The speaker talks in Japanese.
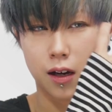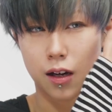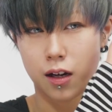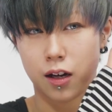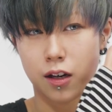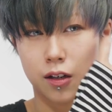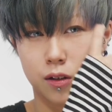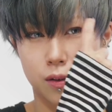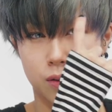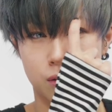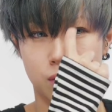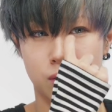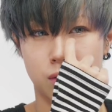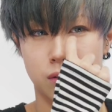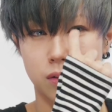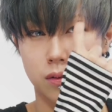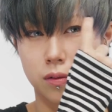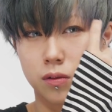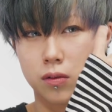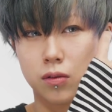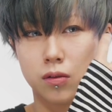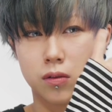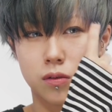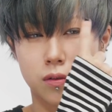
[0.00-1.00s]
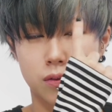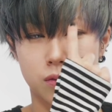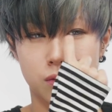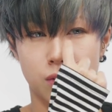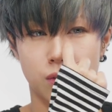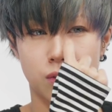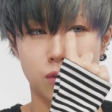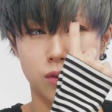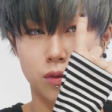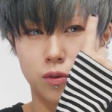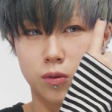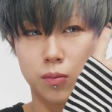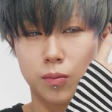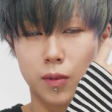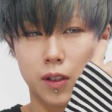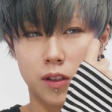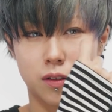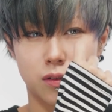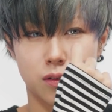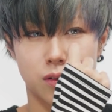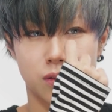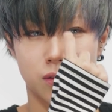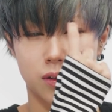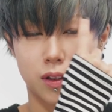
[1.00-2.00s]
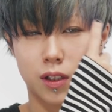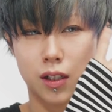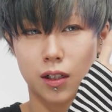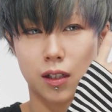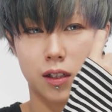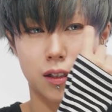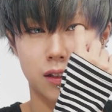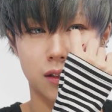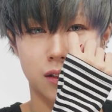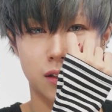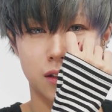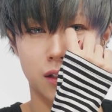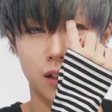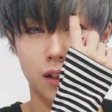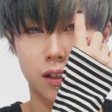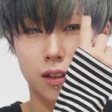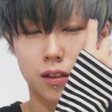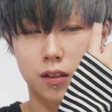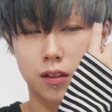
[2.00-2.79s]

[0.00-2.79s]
アイホールを埋めるような感じで